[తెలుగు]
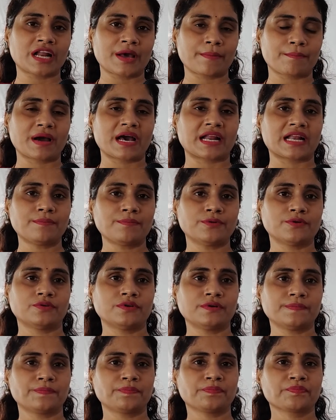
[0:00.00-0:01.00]
ఉన్న మనము
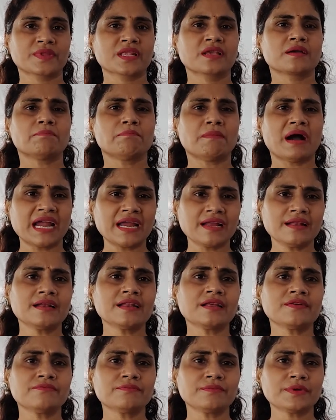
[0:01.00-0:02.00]

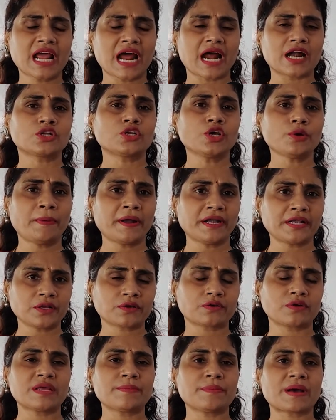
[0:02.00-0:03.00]
మహిళలని అడ్డు
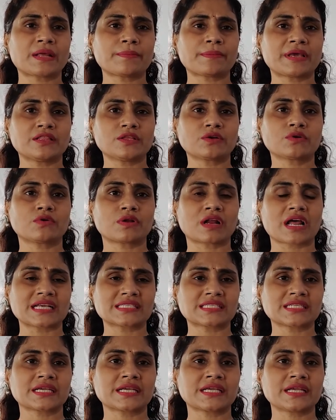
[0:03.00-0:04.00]
పెట్టుకొని మనం ఎందుకు
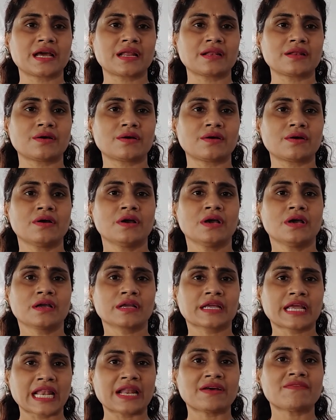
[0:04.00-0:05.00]
రాజకీయాల్లో
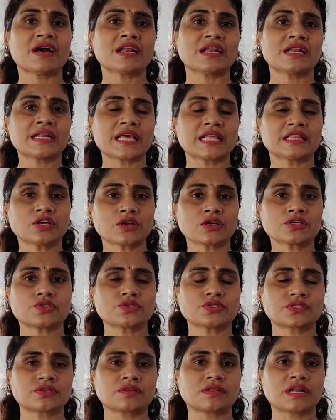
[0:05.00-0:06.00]
గెలవాలని ఎందుకు
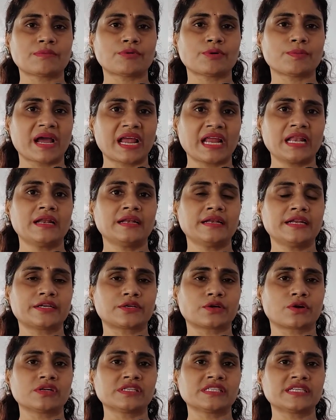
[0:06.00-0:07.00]
చూస్తున్నాము మహిళల్ని
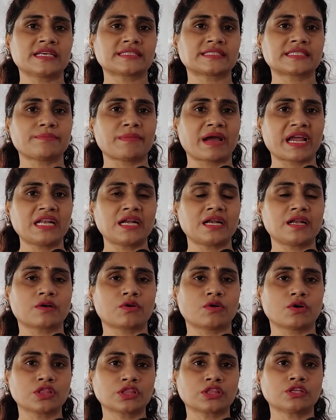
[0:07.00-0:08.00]
ట్రోల్ చేసి మహిళల
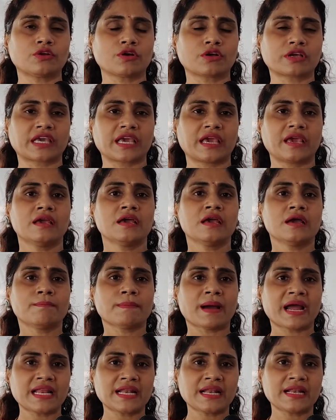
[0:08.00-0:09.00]
గొంతు నొక్కి
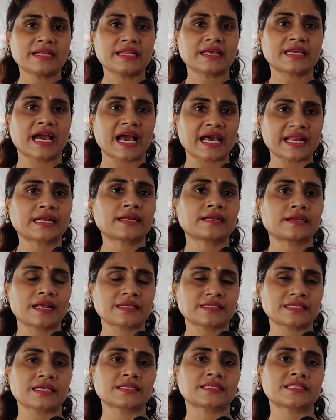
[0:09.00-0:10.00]
మహిళల్ని క్యారెక్టర్
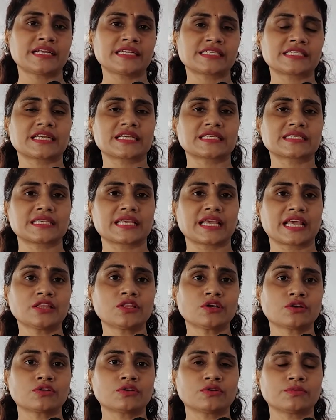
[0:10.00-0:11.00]
అసాసినేట్ చేసి
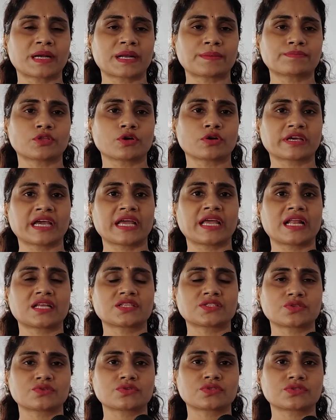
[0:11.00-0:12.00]
ఎందుకు మనం
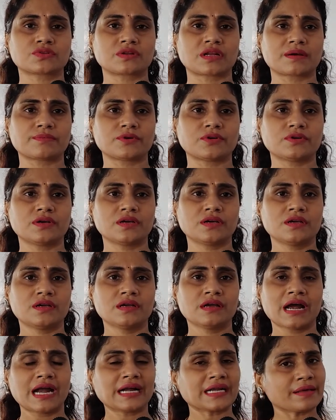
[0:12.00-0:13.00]
తొక్కేయాలని చూస్తున్నాము
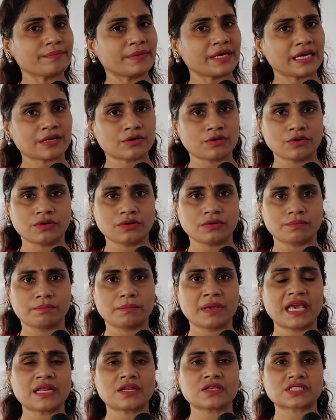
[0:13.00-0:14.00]
అంటే మీకు
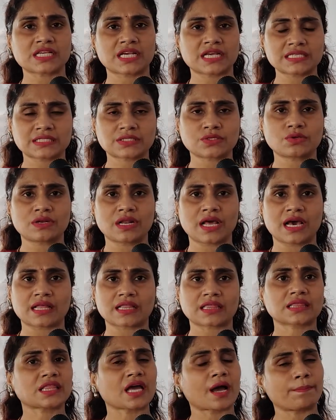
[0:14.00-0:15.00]
మీరు చేస్తున్న
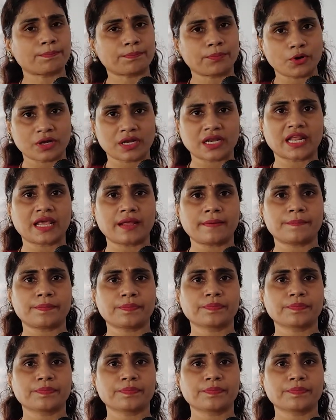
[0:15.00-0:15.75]
తప్పుల్ని